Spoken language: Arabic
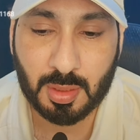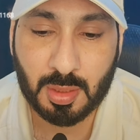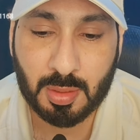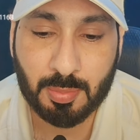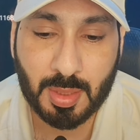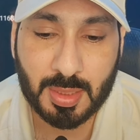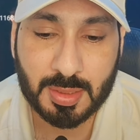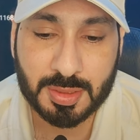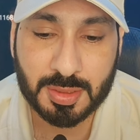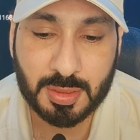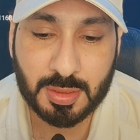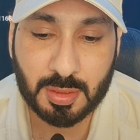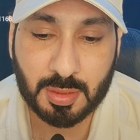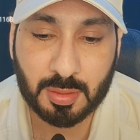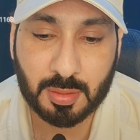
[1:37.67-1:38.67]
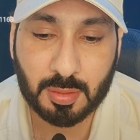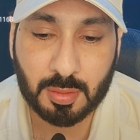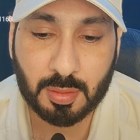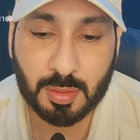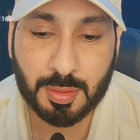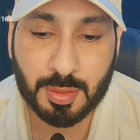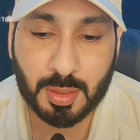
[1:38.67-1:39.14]
الماشي
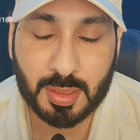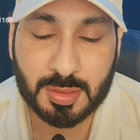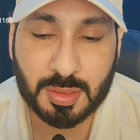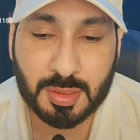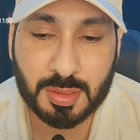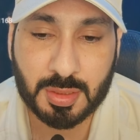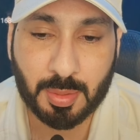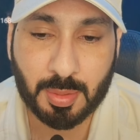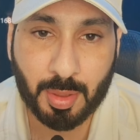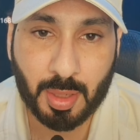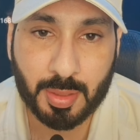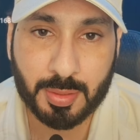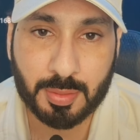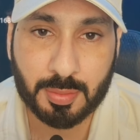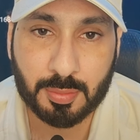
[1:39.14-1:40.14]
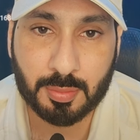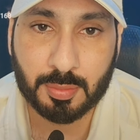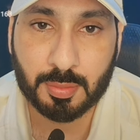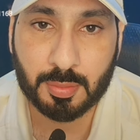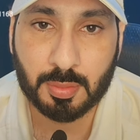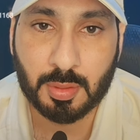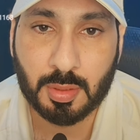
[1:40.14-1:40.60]
ان راشد الشمراني
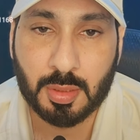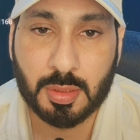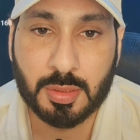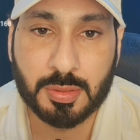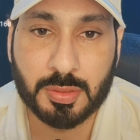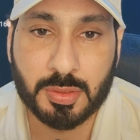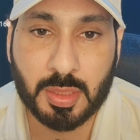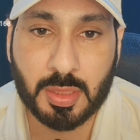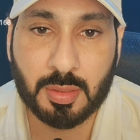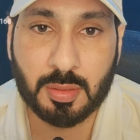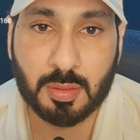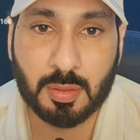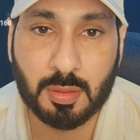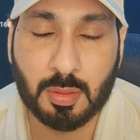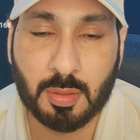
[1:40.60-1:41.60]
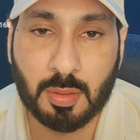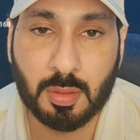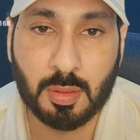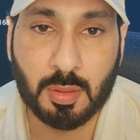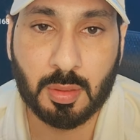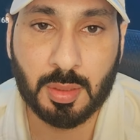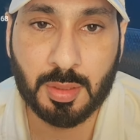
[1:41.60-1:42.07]
زين
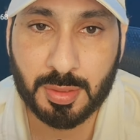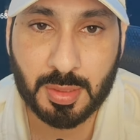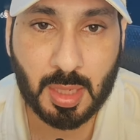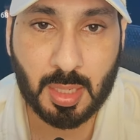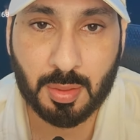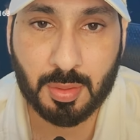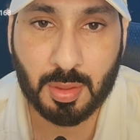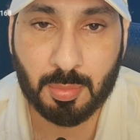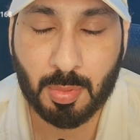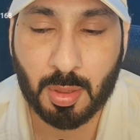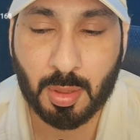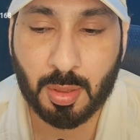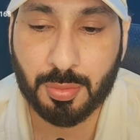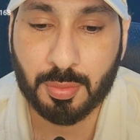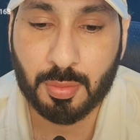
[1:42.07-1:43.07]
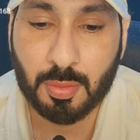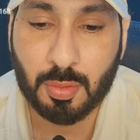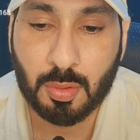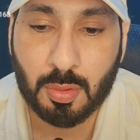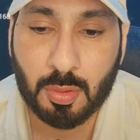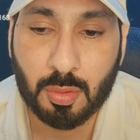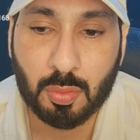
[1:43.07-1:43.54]
عنده هذا المرض
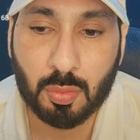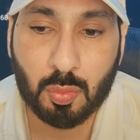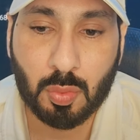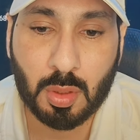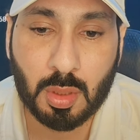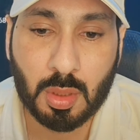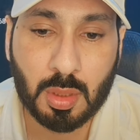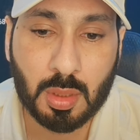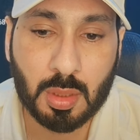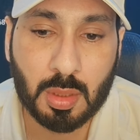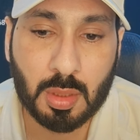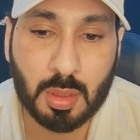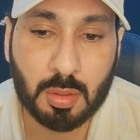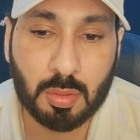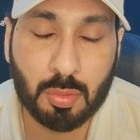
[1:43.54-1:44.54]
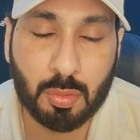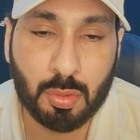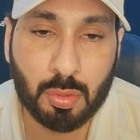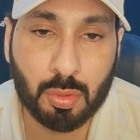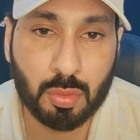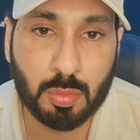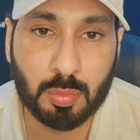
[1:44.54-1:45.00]

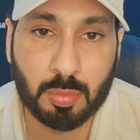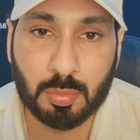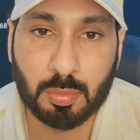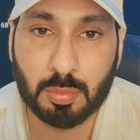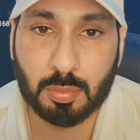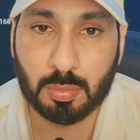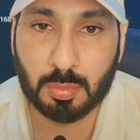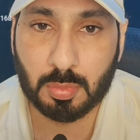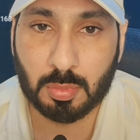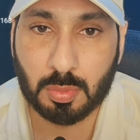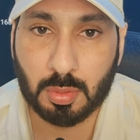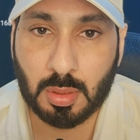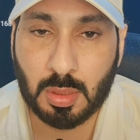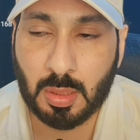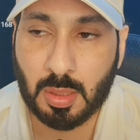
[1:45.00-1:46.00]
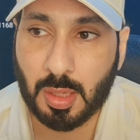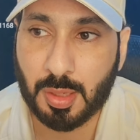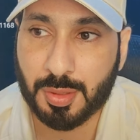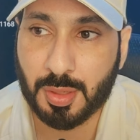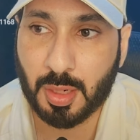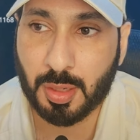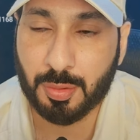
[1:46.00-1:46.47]
ويقوم آه،
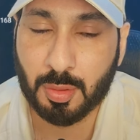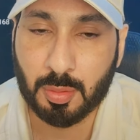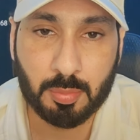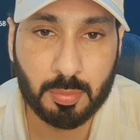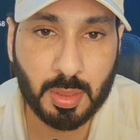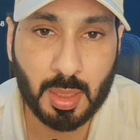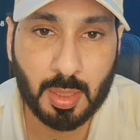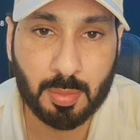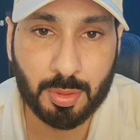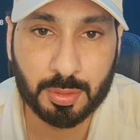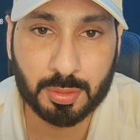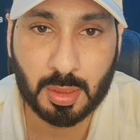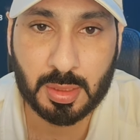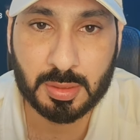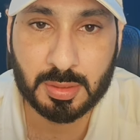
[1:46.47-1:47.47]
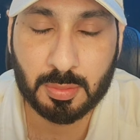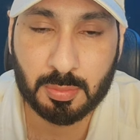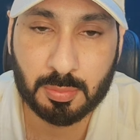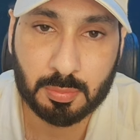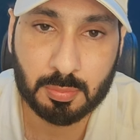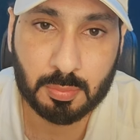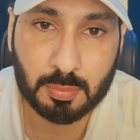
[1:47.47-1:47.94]
اثناء النوم ينام يحط راسه
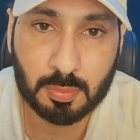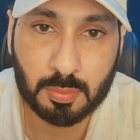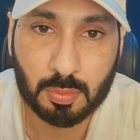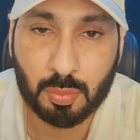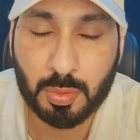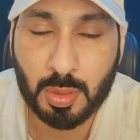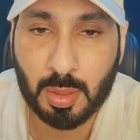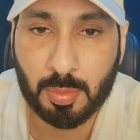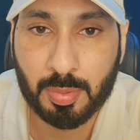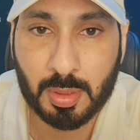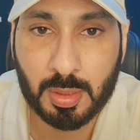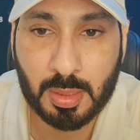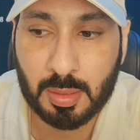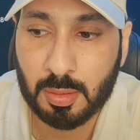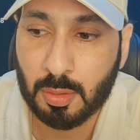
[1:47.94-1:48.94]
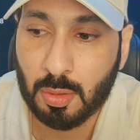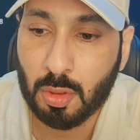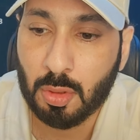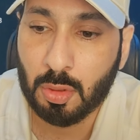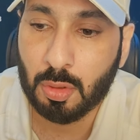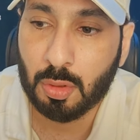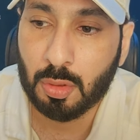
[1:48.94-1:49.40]
وينام بالليل
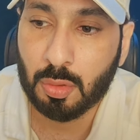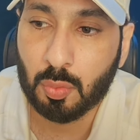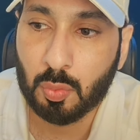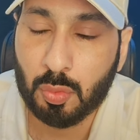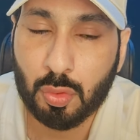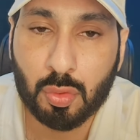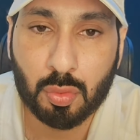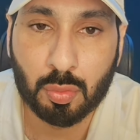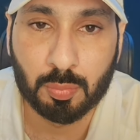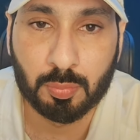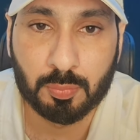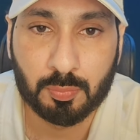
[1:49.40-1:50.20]
ويقوم